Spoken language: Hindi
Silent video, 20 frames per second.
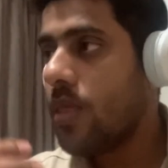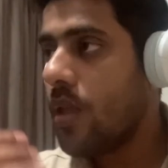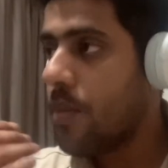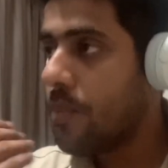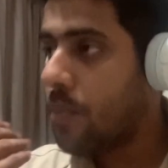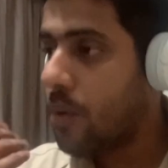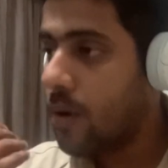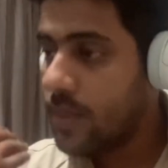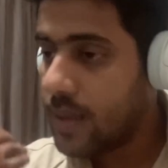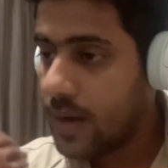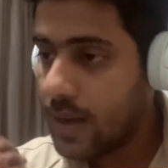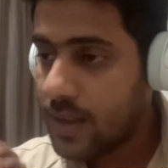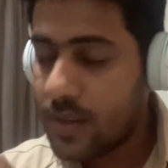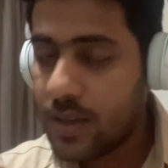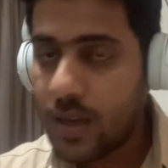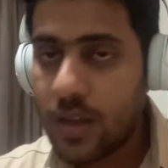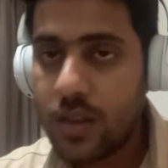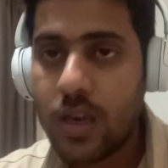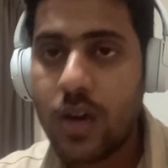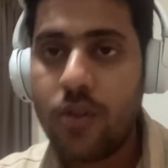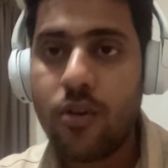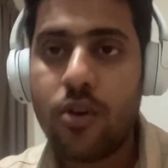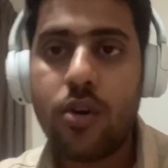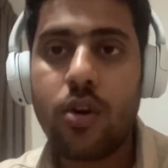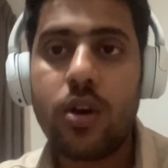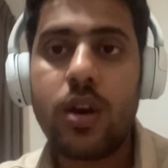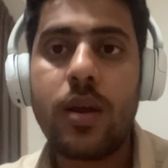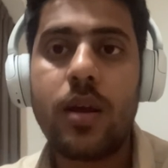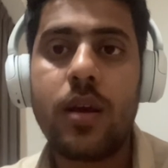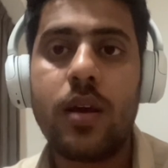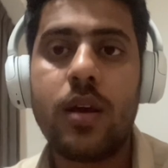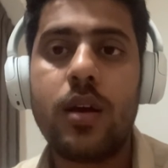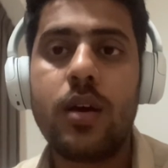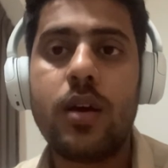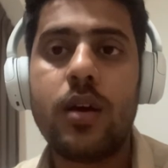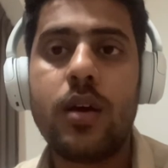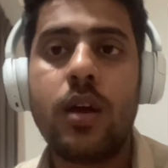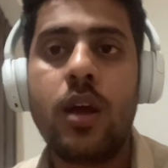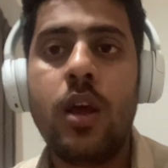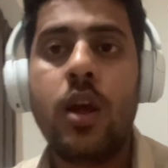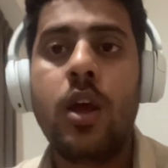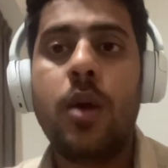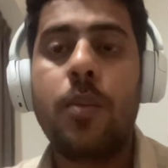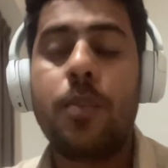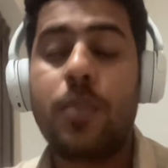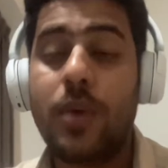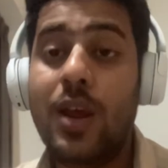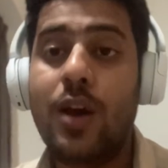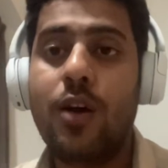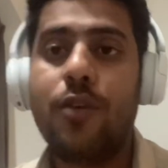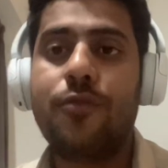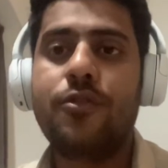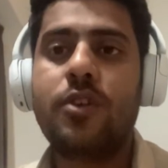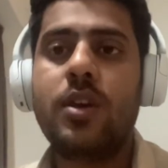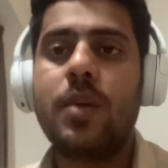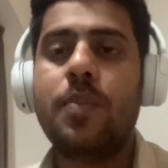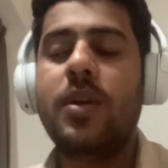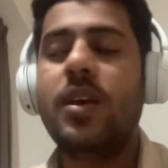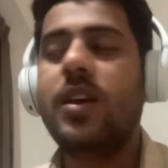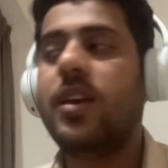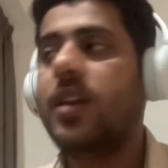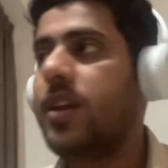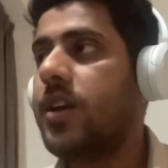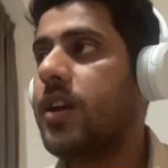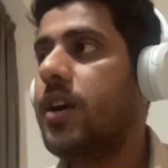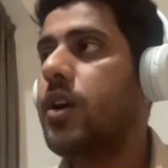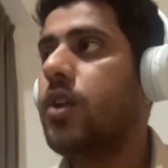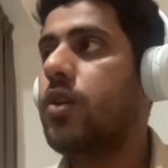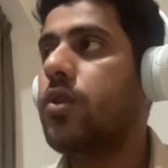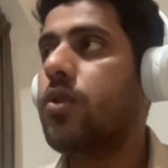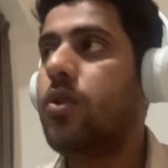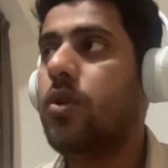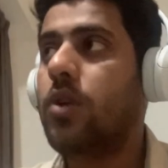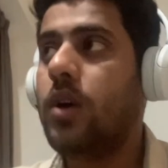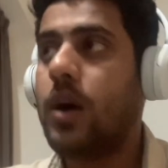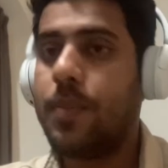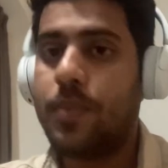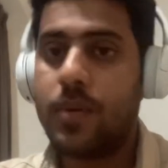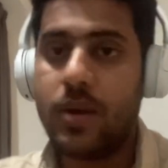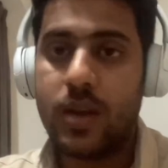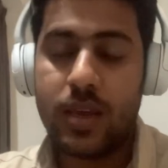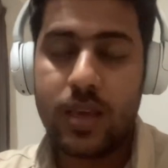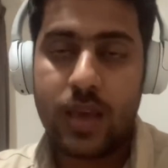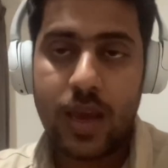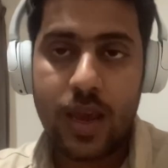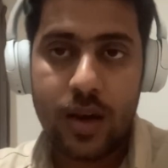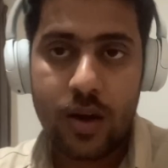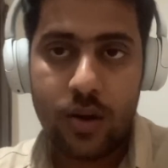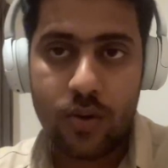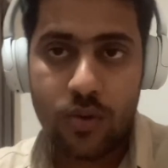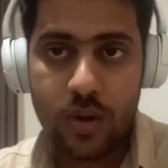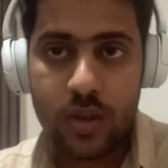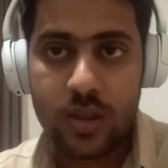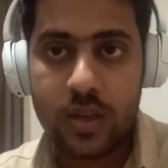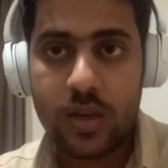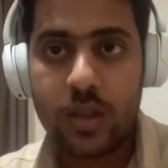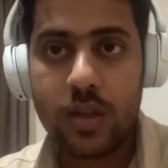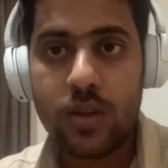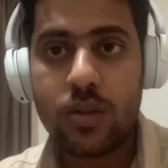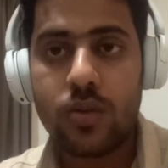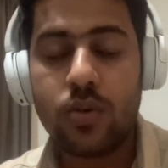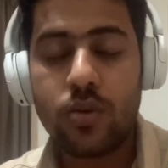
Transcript: बहुत अच्छा जो है वो इन्होंने प्ले ऑफ की अपने क्रिकेट को अपने कैरियर को अच्छा